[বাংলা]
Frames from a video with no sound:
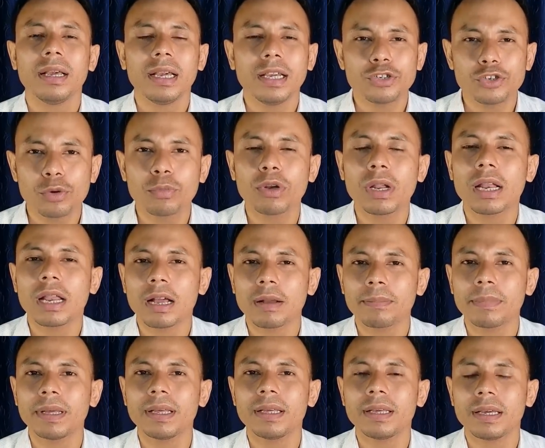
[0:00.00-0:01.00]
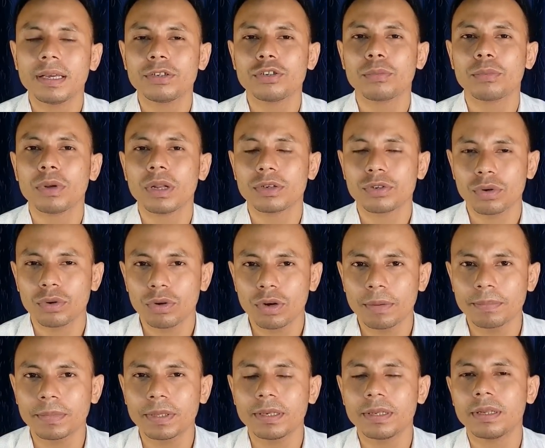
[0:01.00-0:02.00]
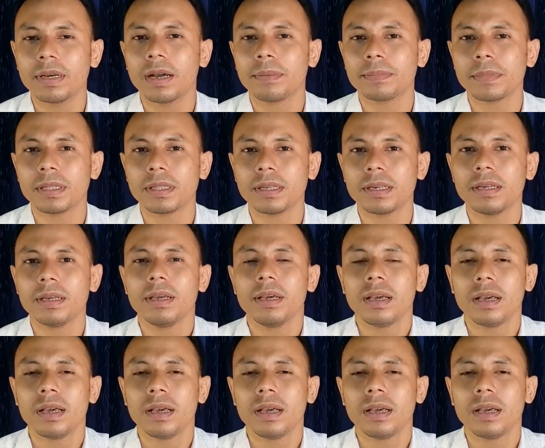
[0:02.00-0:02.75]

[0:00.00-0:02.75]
এই সবগুলো লাগবে এই সবগুলো সহ আপনাদের আপনাদের